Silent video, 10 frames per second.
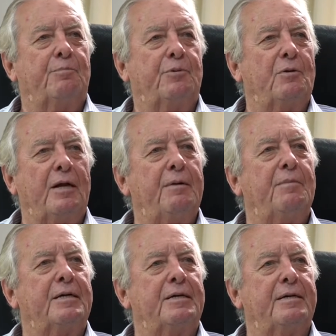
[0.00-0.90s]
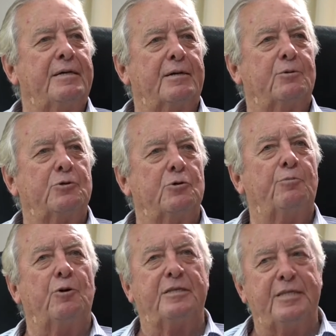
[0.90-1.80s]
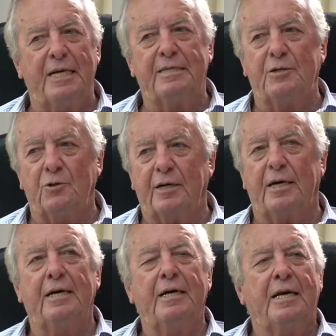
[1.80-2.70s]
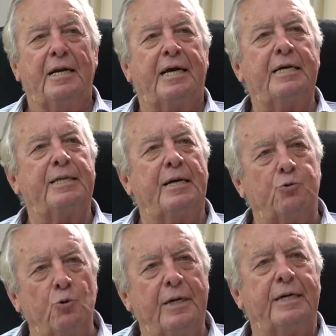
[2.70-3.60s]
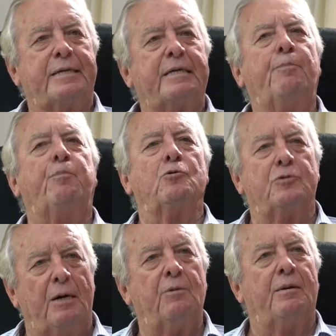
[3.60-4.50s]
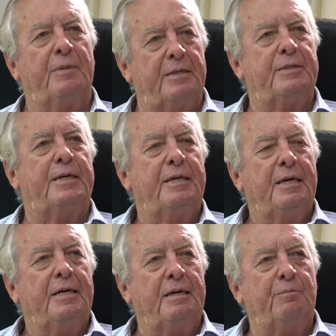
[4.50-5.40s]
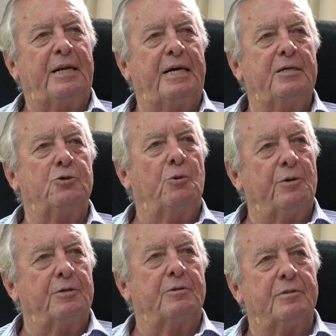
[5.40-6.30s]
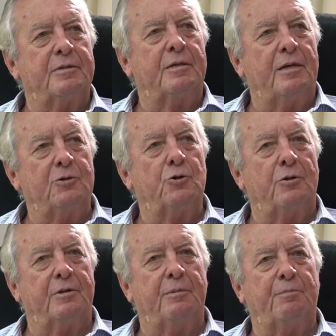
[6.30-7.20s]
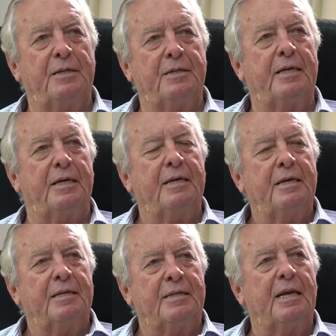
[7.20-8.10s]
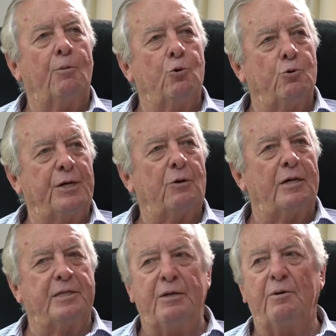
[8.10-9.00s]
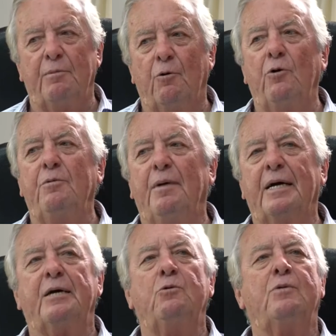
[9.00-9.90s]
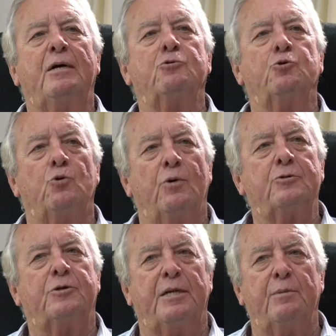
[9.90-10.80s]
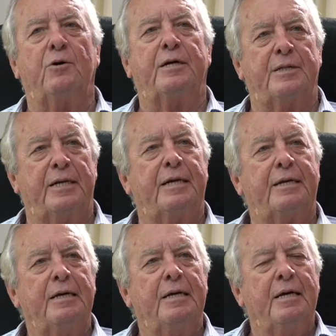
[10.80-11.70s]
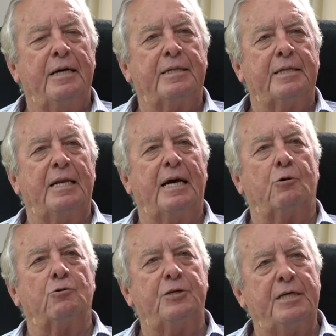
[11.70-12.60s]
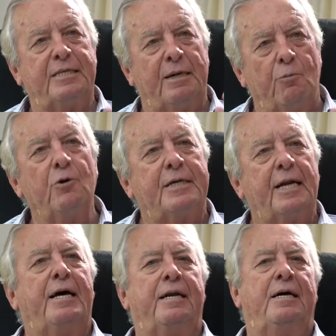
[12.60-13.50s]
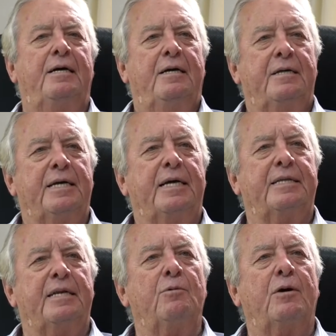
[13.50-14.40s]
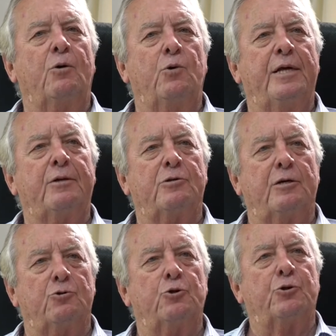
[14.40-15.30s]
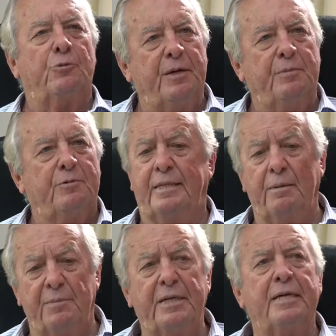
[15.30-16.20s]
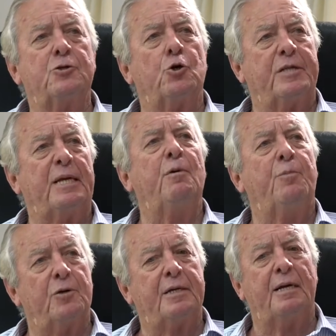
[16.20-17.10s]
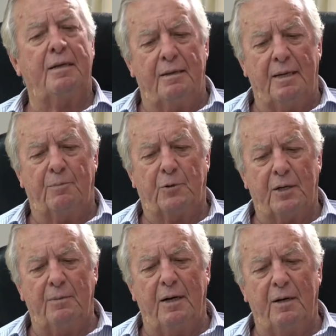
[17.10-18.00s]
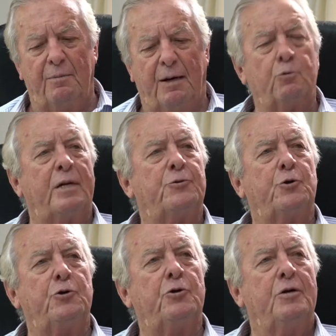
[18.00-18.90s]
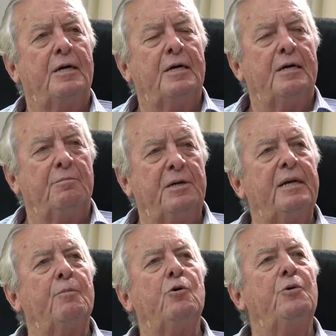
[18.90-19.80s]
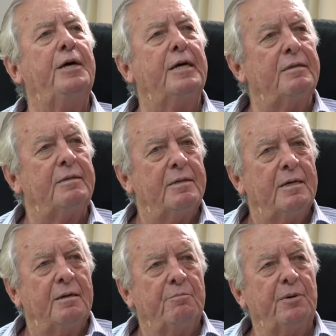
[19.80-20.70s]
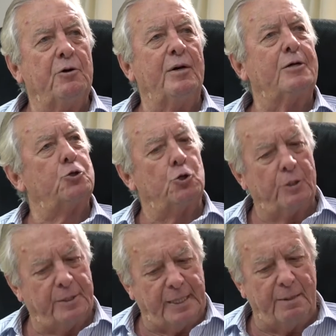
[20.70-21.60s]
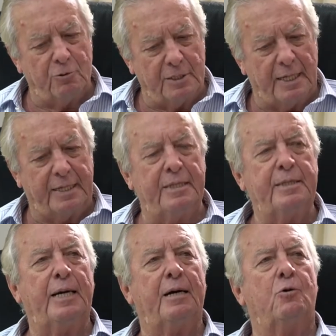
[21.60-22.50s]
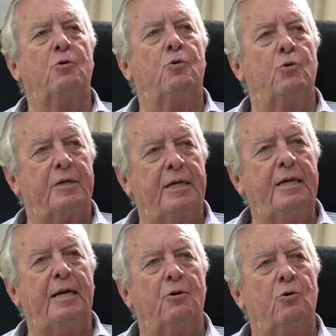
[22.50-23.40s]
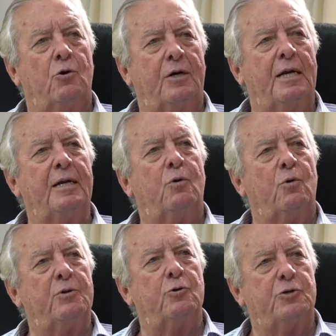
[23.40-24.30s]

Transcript: problemas de, actuación policial, sino que la gente actúe responsablemente y para eso, bueno, eso depende de la voluntad colectiva. hoy más que nunca los uruguayos tenemos que tener este, la conciencia muy clara de que tenemos que cuidarnos a nosotros mismos. También exhortamos, porque el, programa vacunatorio viene muy bien, pero exhortamos a la gente a concurrir a los locales cuando